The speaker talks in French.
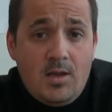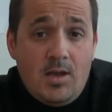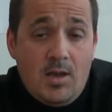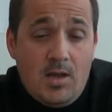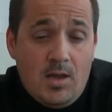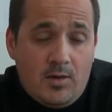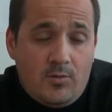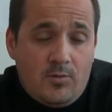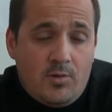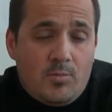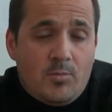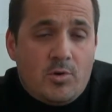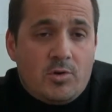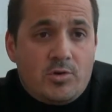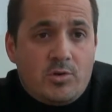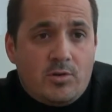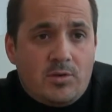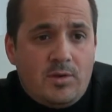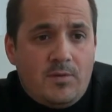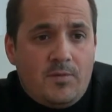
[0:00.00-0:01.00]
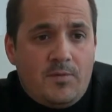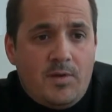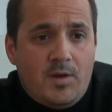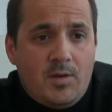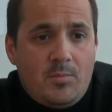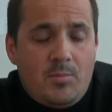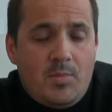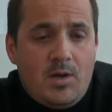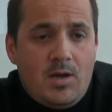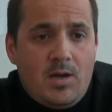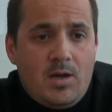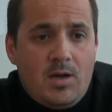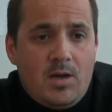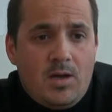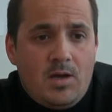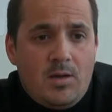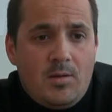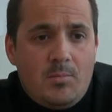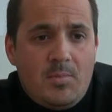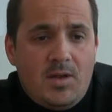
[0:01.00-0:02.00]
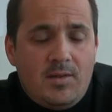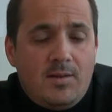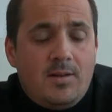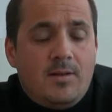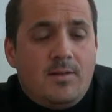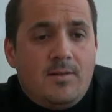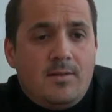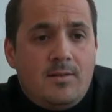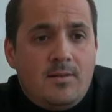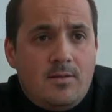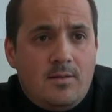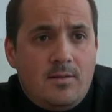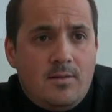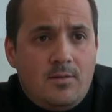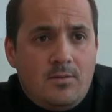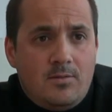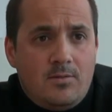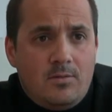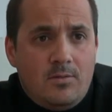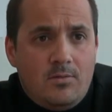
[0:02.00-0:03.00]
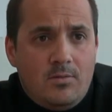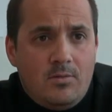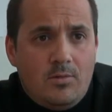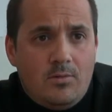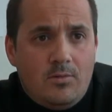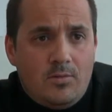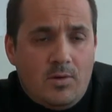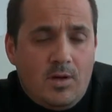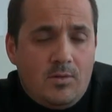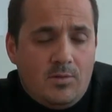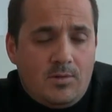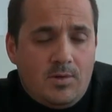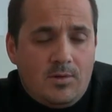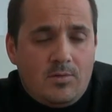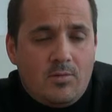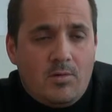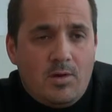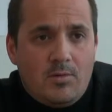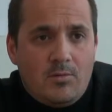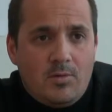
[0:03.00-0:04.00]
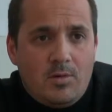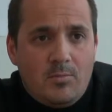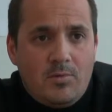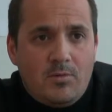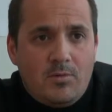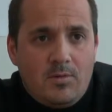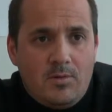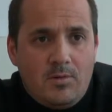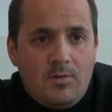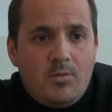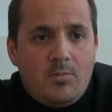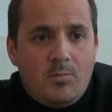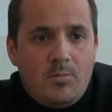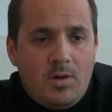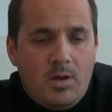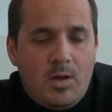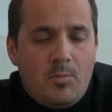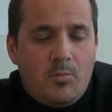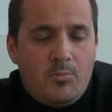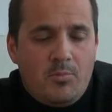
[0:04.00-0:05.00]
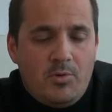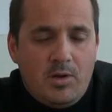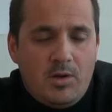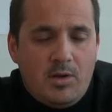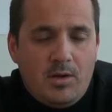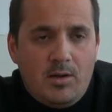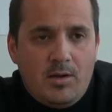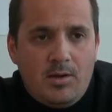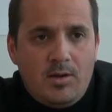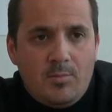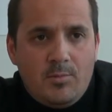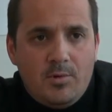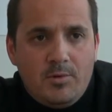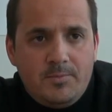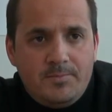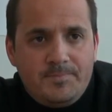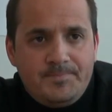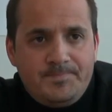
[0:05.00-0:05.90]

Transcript: Et actuellement, je suis en train de faire ma, thèse sur, la nutrition actuellement à Montpellier également.